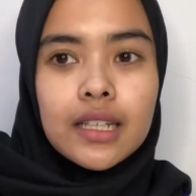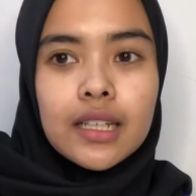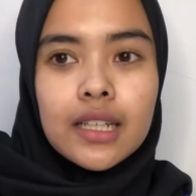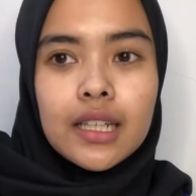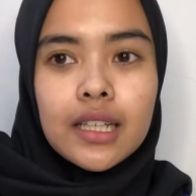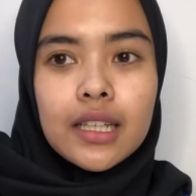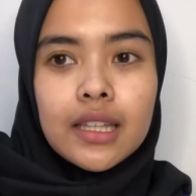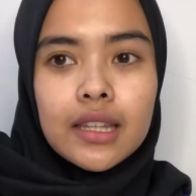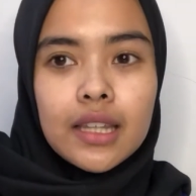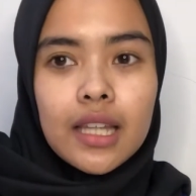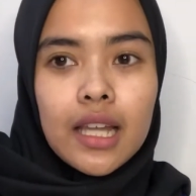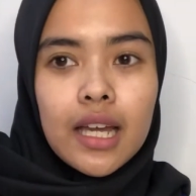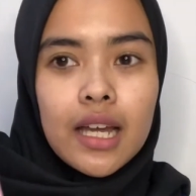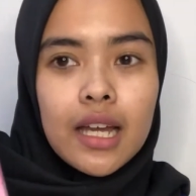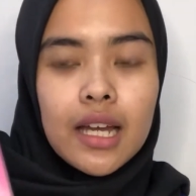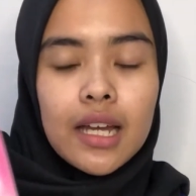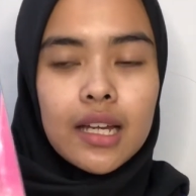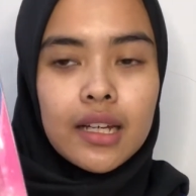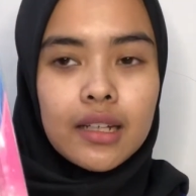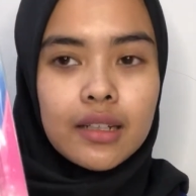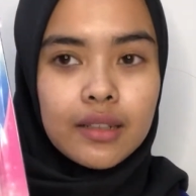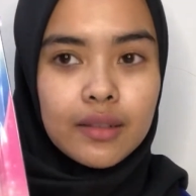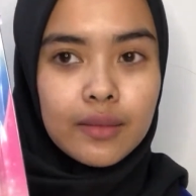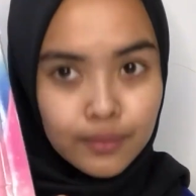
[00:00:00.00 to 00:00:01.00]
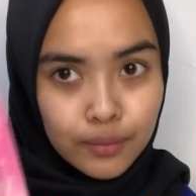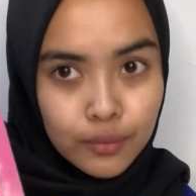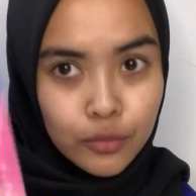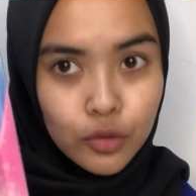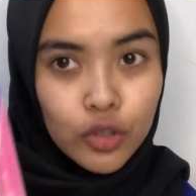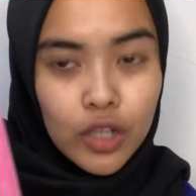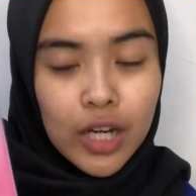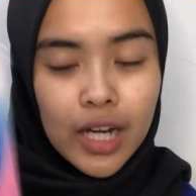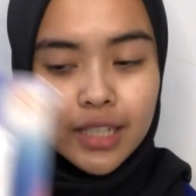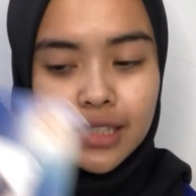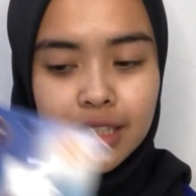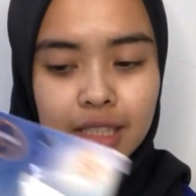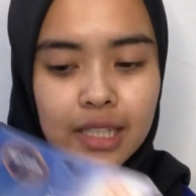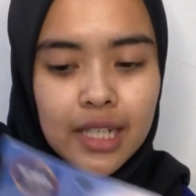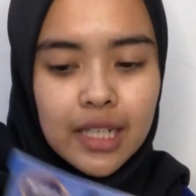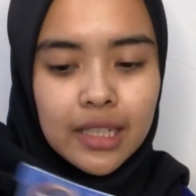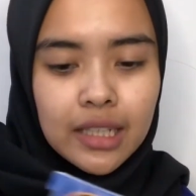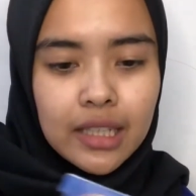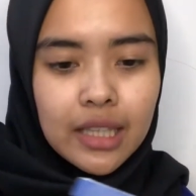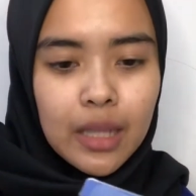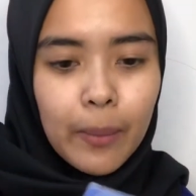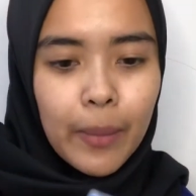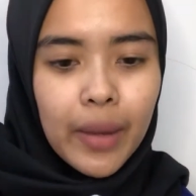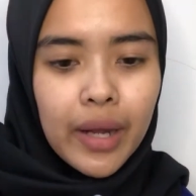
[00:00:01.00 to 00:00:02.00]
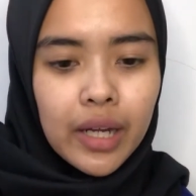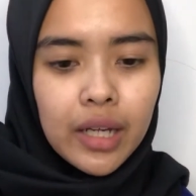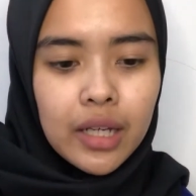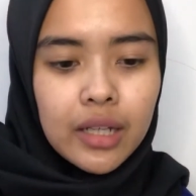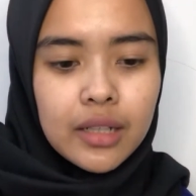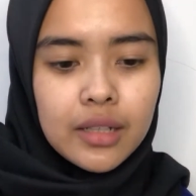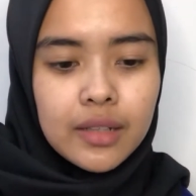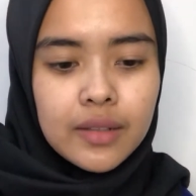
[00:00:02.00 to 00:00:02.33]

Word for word: kita buka aja dan kita pakai.